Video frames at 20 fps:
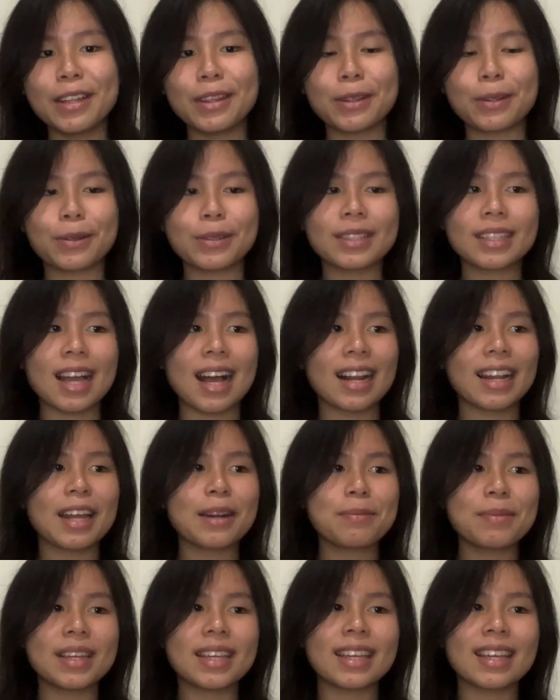terus
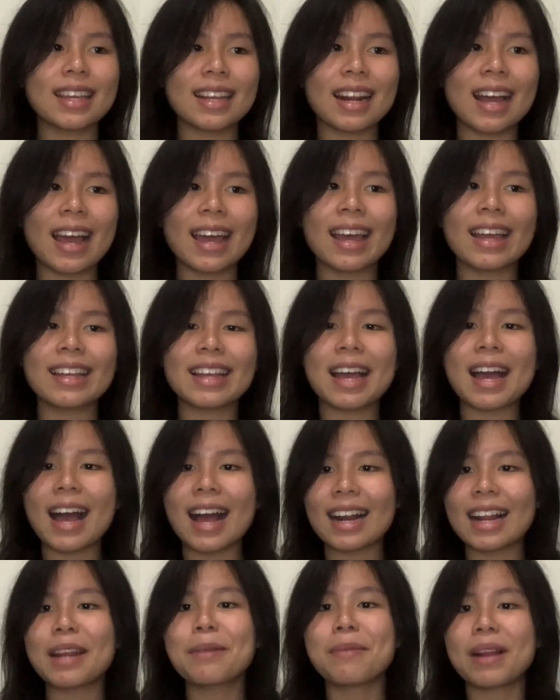kalian mikir kayaknya
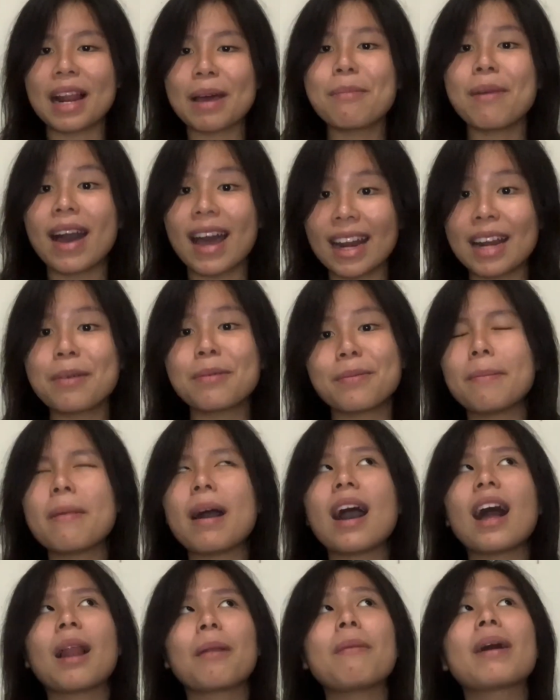kalian malah makannya
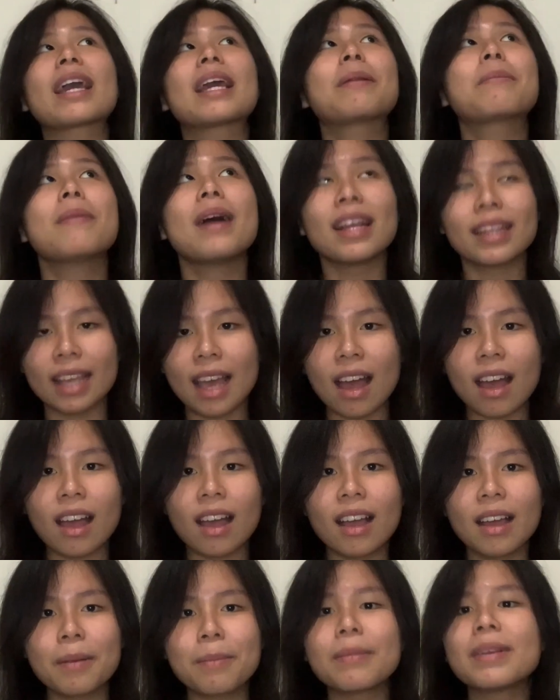bakal makin banyak
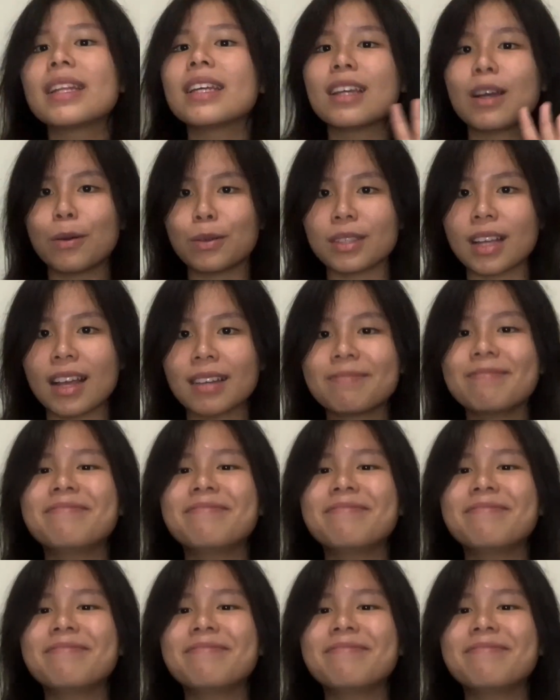mending nggak usah